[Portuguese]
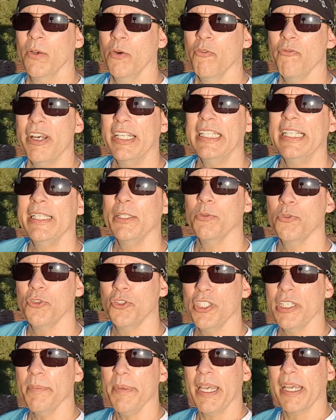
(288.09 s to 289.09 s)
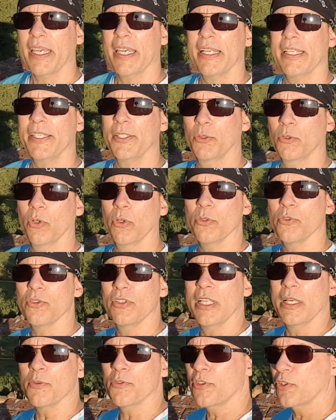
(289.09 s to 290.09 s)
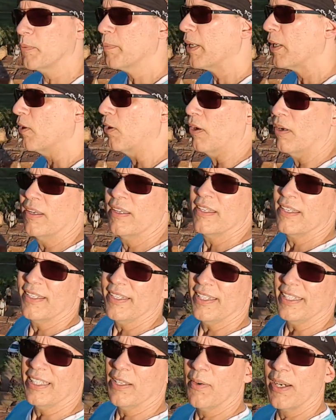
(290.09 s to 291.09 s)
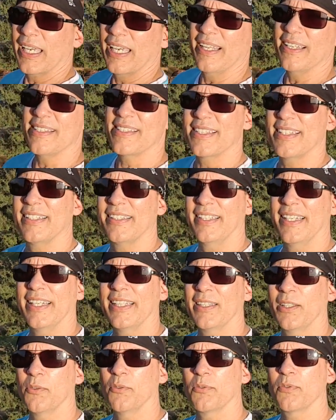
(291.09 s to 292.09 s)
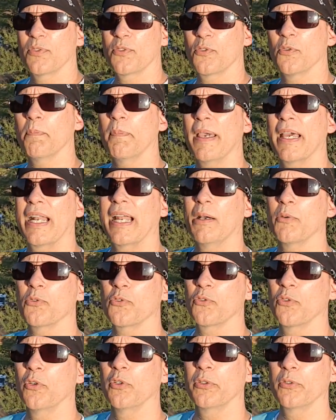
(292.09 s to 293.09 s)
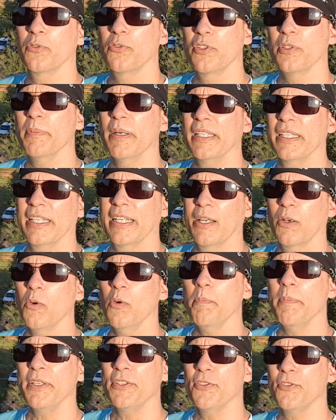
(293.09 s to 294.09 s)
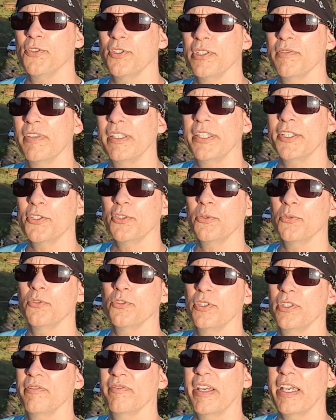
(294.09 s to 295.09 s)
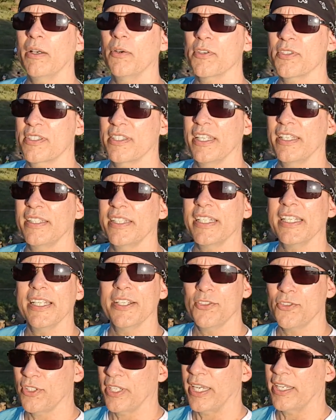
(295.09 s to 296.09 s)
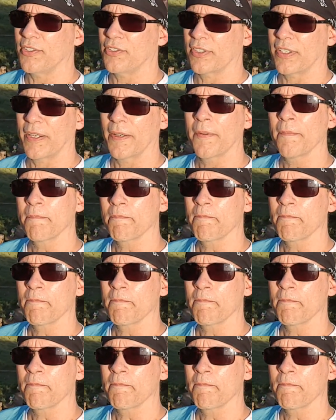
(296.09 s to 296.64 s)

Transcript: Um verdadeiro time é aquele que todos dão o seu melhor e não aqueles que tentam superar os outros de maneira competitiva, destrutiva, egocêntrica e antiética.